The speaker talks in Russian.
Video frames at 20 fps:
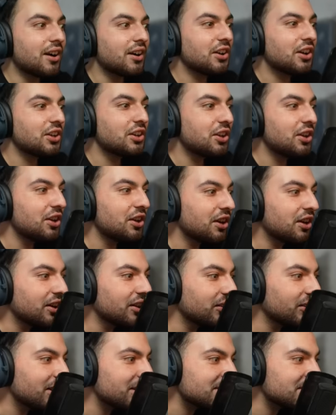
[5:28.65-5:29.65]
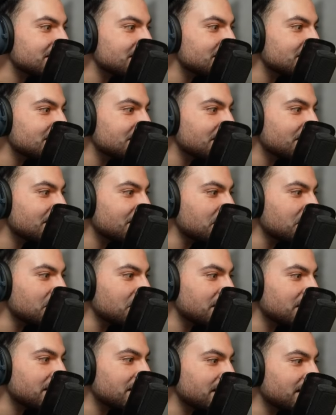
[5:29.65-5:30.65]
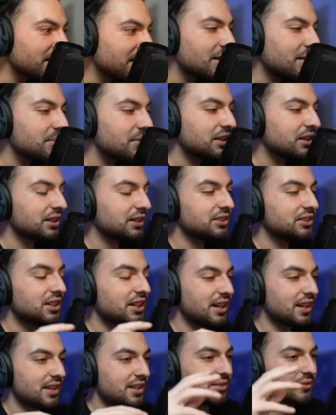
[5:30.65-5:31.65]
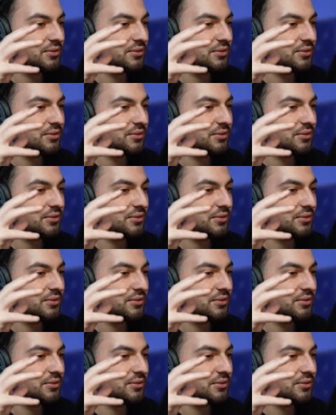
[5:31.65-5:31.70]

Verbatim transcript: Какие классные звуки. Мне так нравятся